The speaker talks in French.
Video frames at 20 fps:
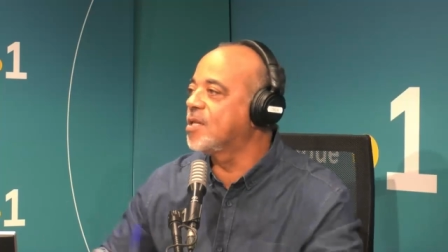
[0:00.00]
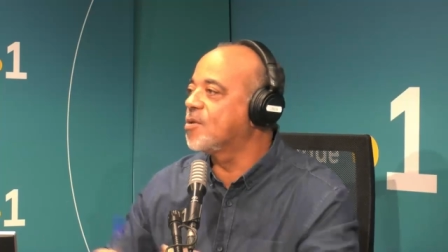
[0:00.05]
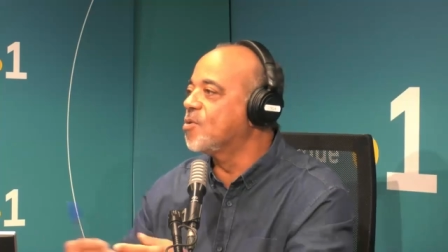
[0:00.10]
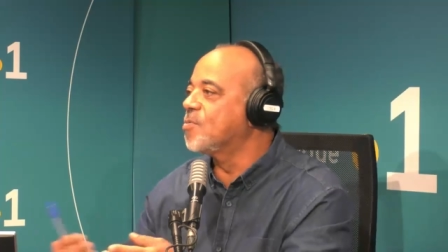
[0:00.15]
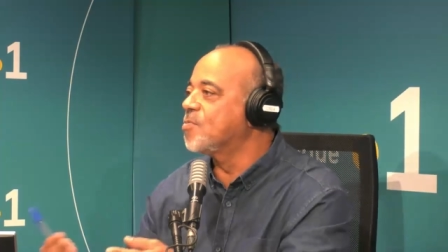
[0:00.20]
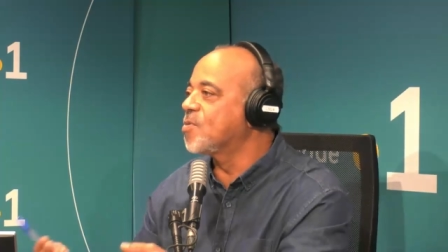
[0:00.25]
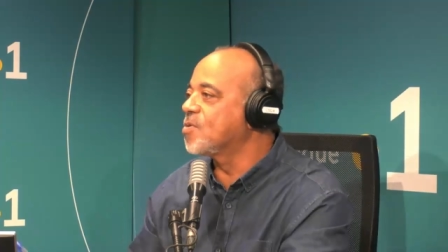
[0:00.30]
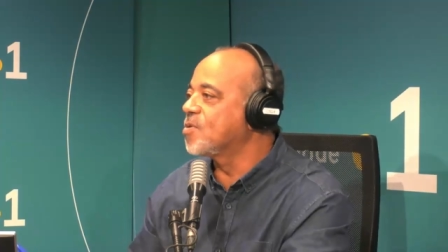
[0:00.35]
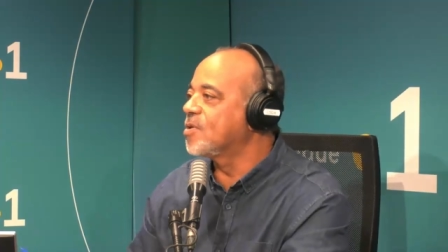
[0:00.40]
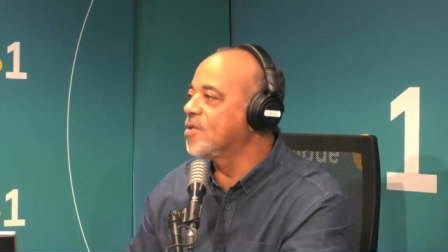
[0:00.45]
le
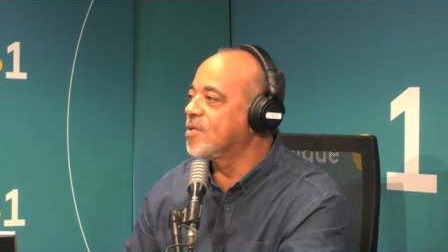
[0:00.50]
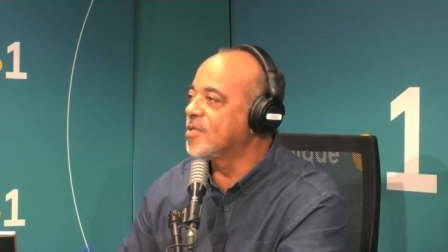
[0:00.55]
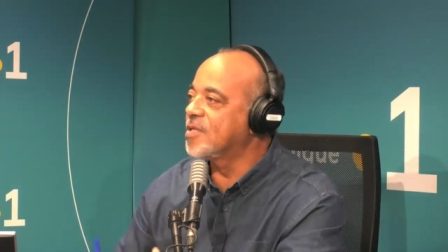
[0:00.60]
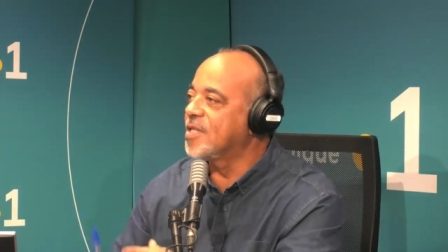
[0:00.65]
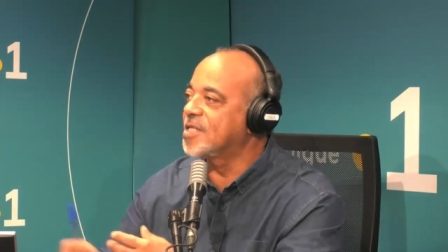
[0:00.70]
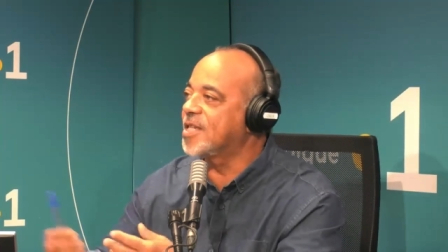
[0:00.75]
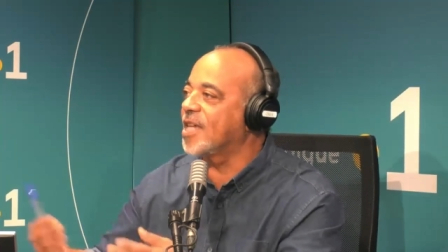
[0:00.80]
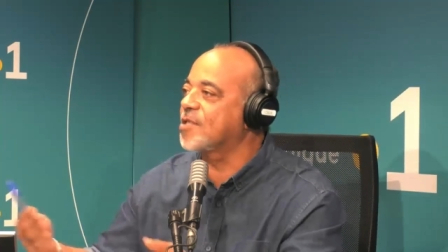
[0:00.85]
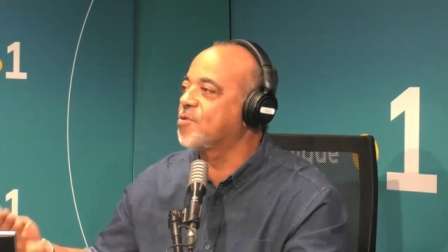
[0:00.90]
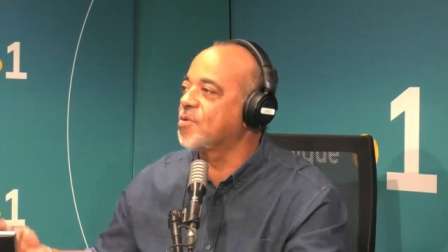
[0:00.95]
monde
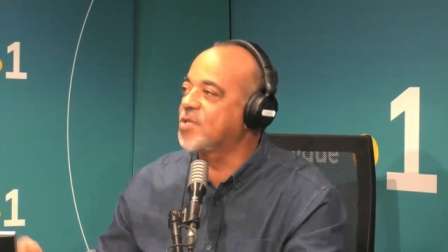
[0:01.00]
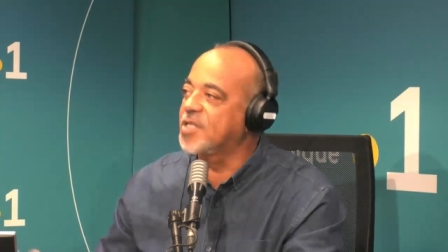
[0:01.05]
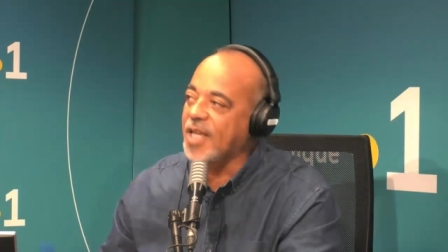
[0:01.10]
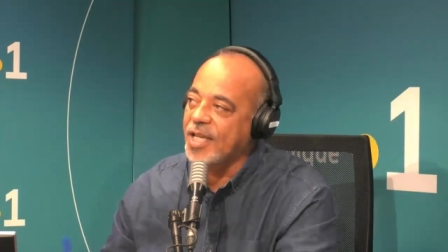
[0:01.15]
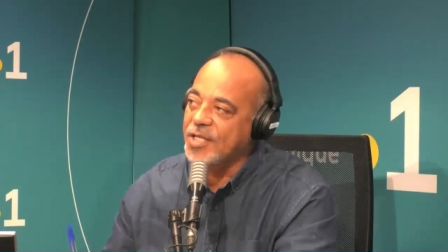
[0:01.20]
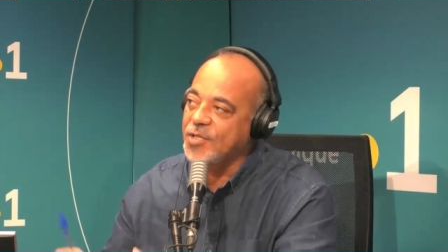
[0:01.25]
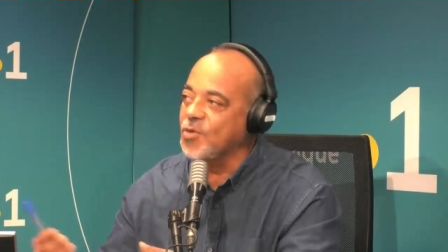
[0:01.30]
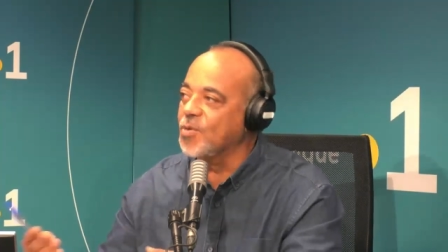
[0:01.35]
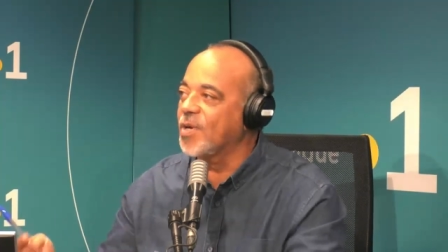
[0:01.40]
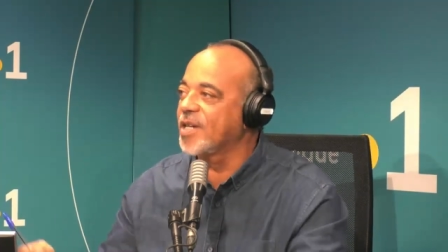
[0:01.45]
des
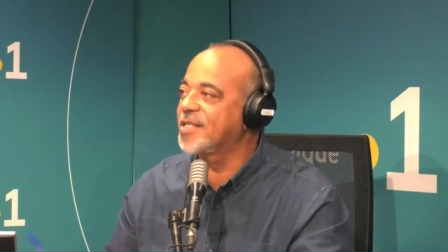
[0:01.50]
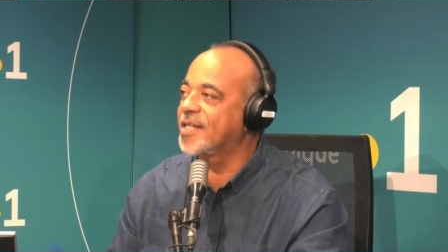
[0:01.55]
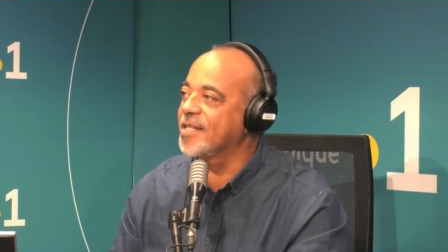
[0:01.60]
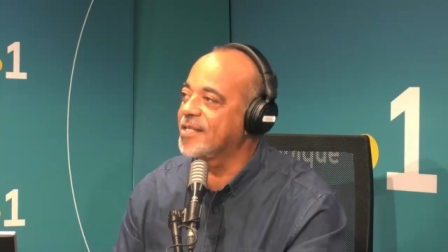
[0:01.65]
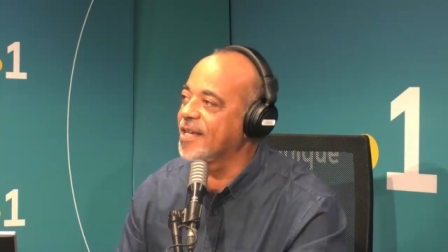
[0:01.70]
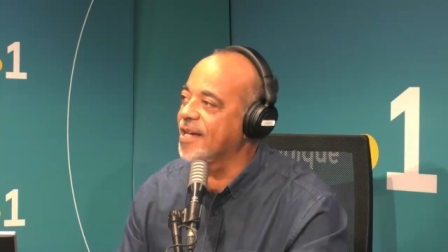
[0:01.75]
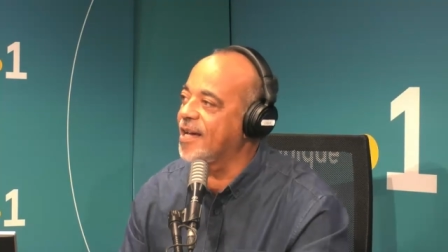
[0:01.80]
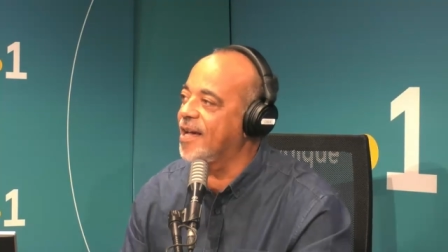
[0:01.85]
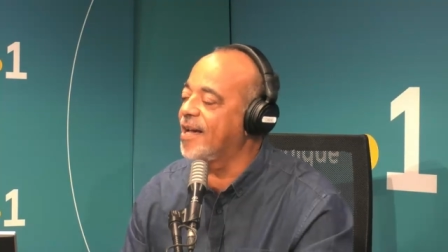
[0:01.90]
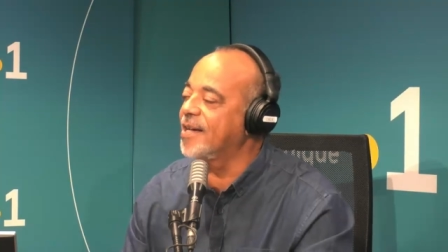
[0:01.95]
associations, etc